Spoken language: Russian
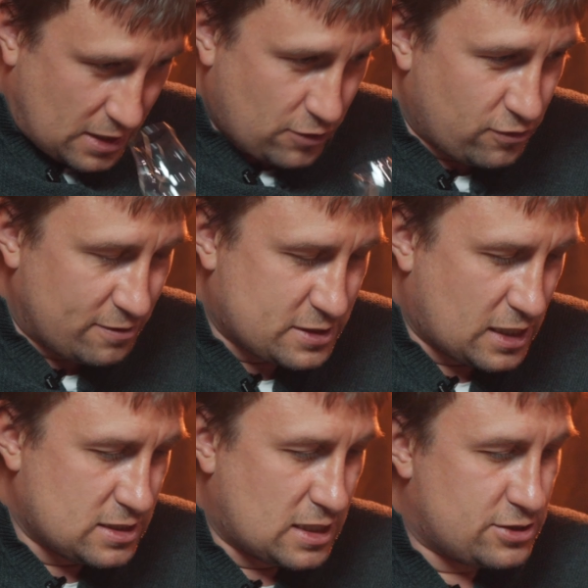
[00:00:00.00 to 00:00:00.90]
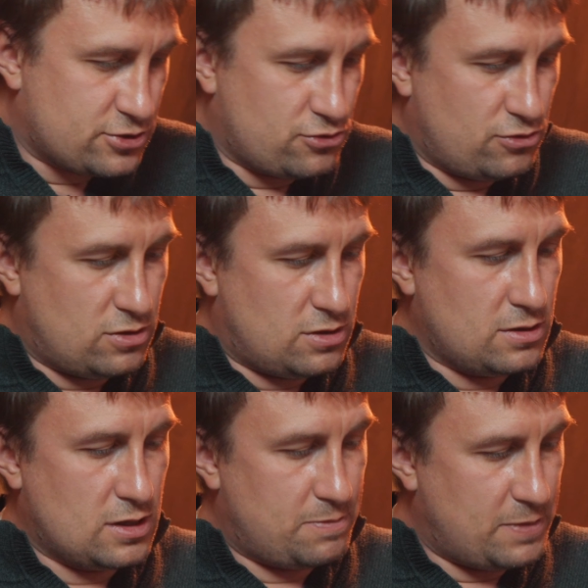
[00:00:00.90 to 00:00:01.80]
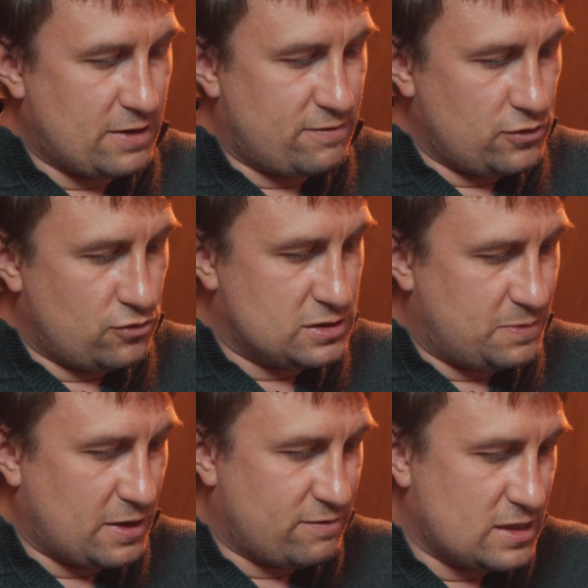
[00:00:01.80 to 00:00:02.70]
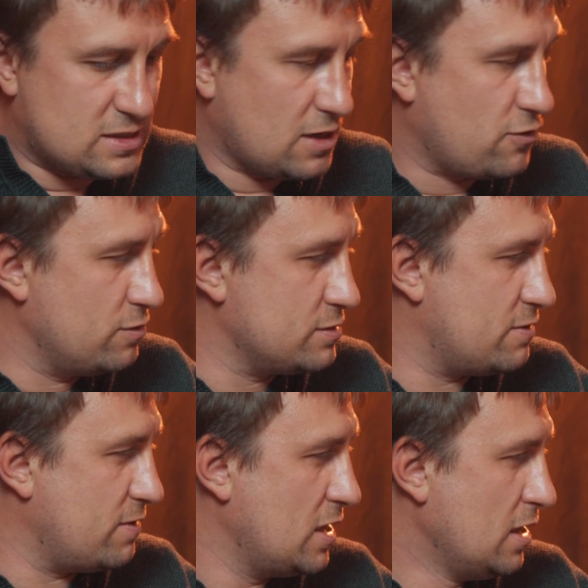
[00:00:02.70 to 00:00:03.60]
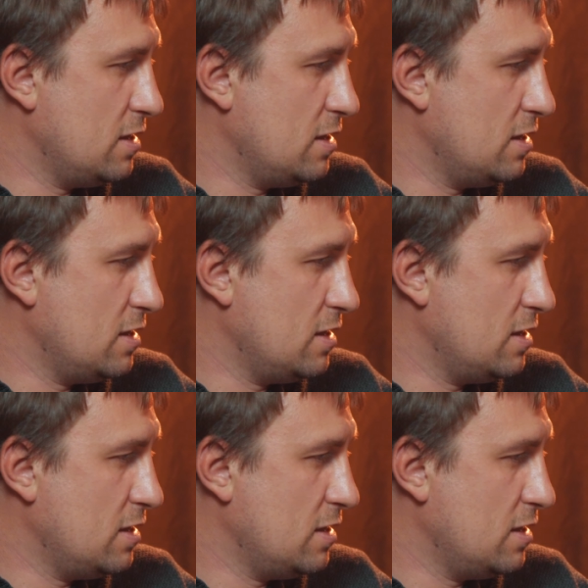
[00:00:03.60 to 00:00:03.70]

могу вам сказать, что э, первый нос, первое знакомство,